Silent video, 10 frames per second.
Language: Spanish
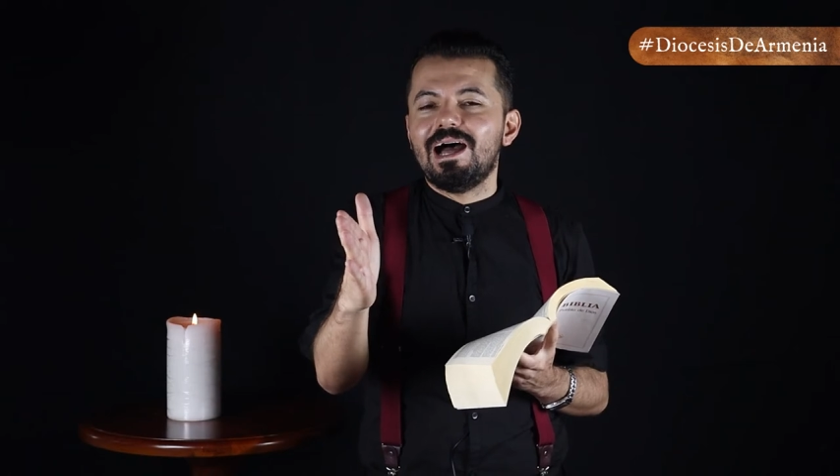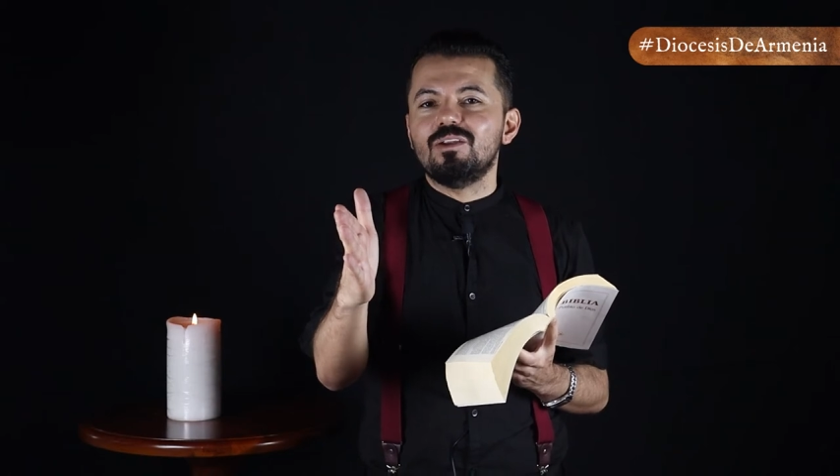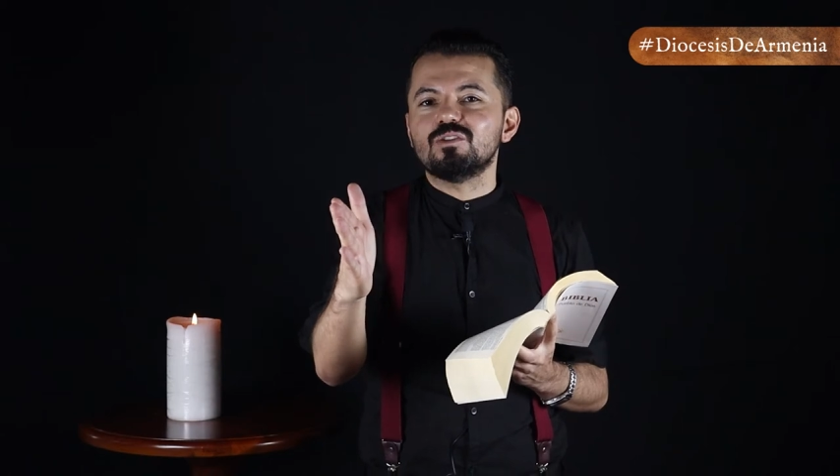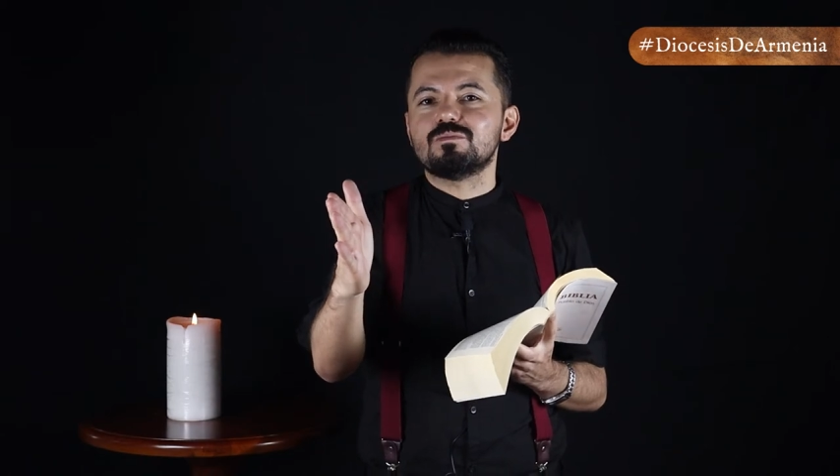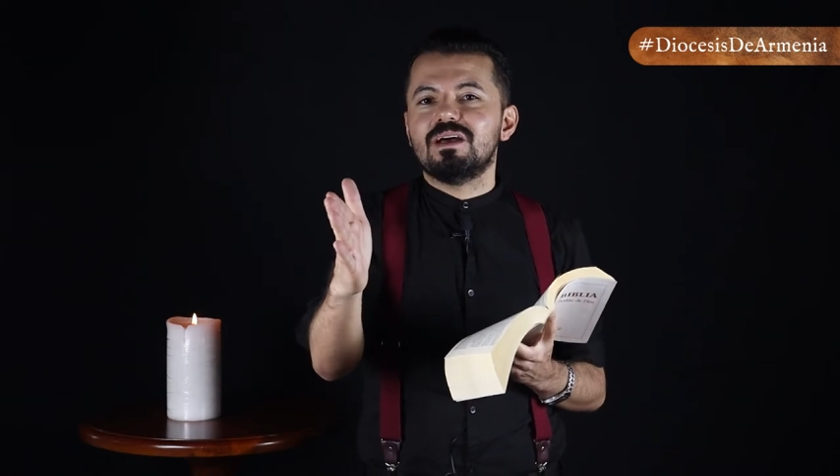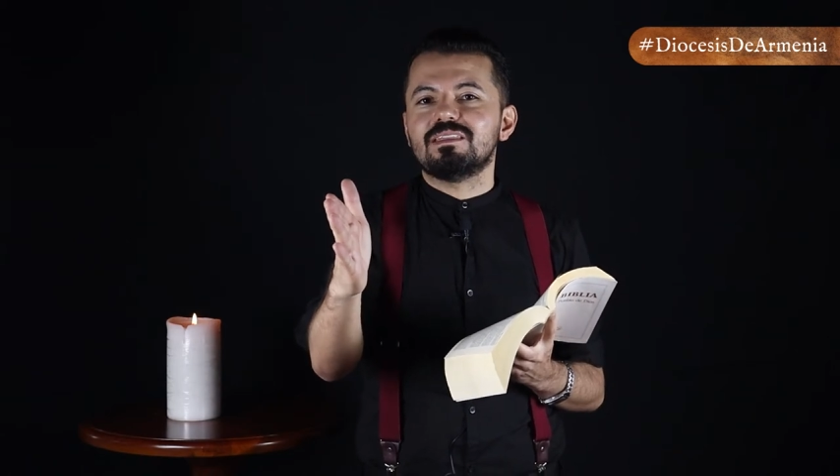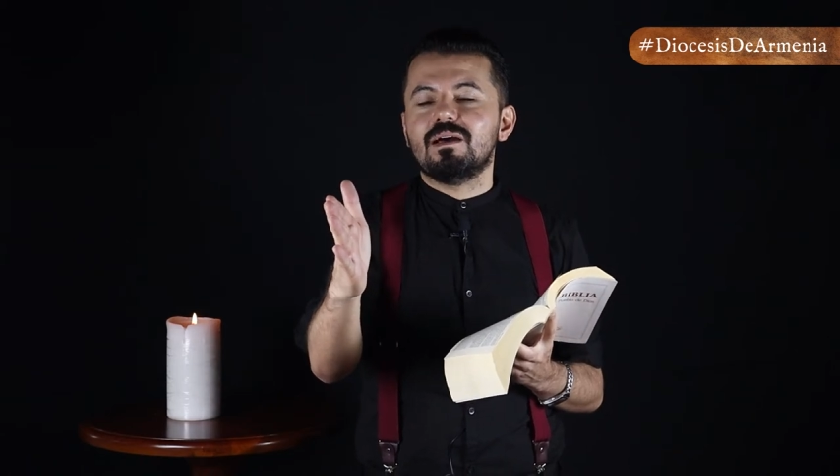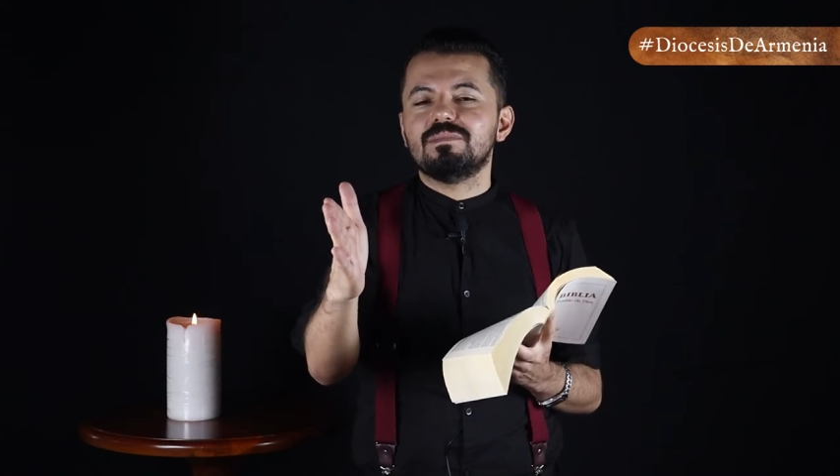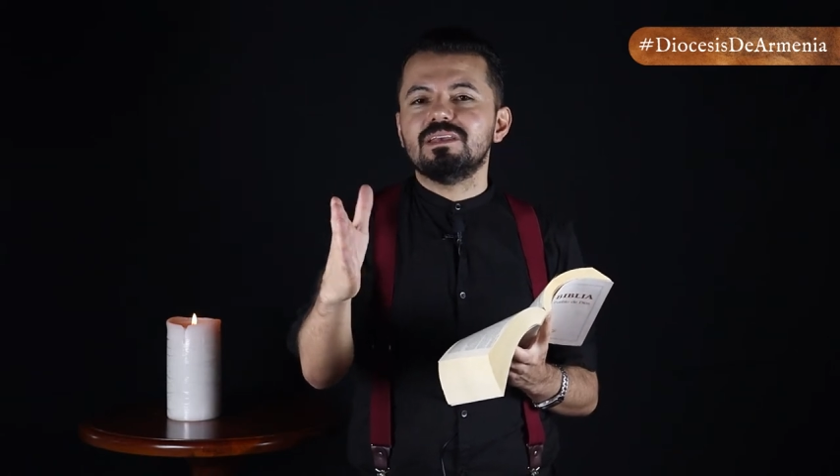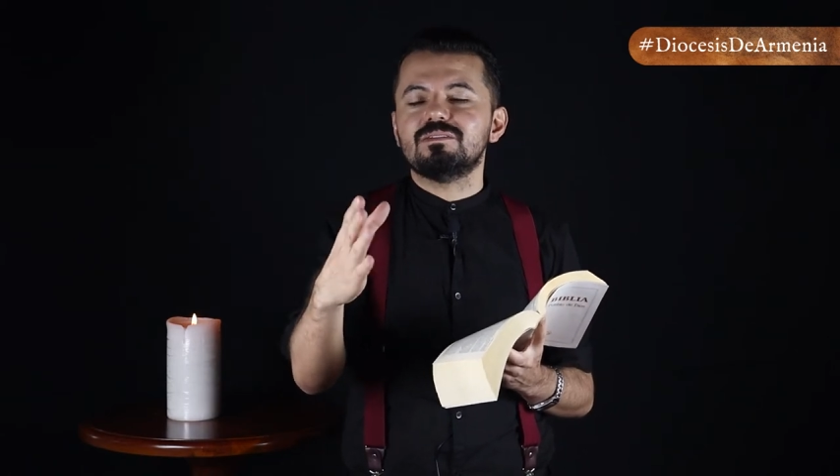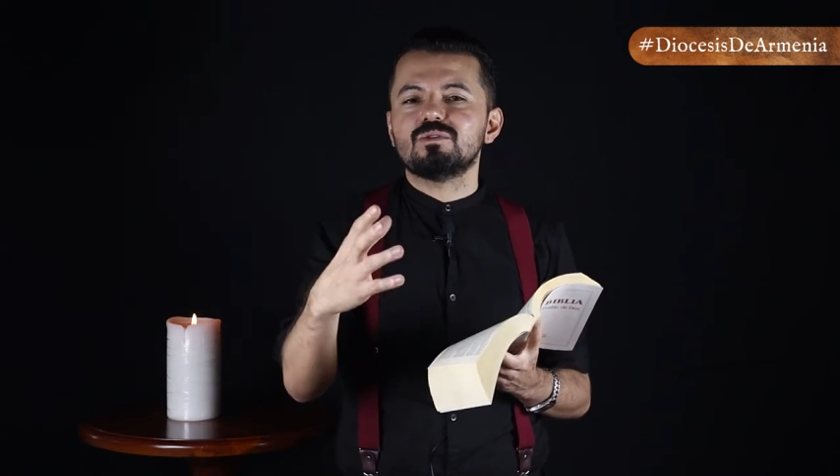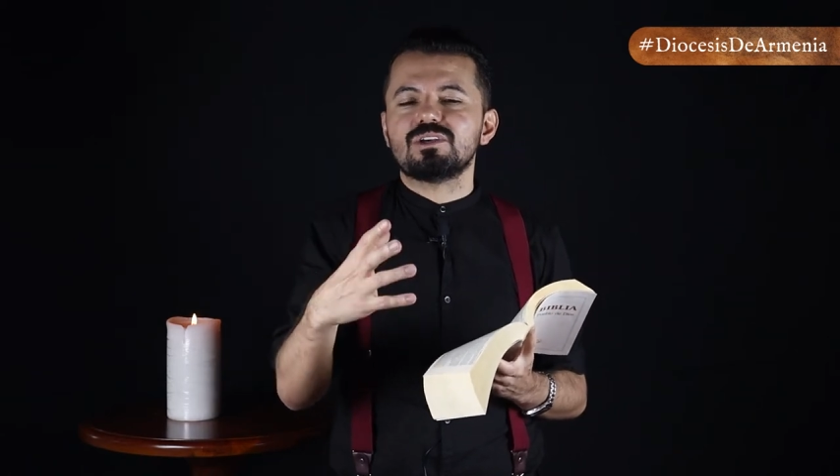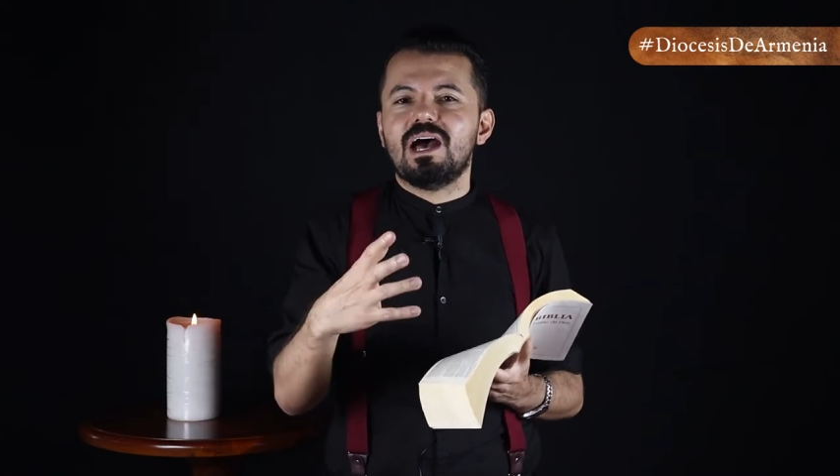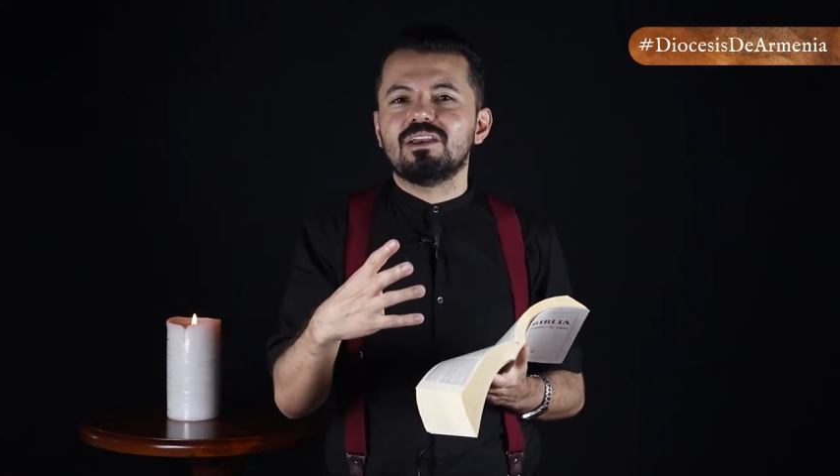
a los mandamientos,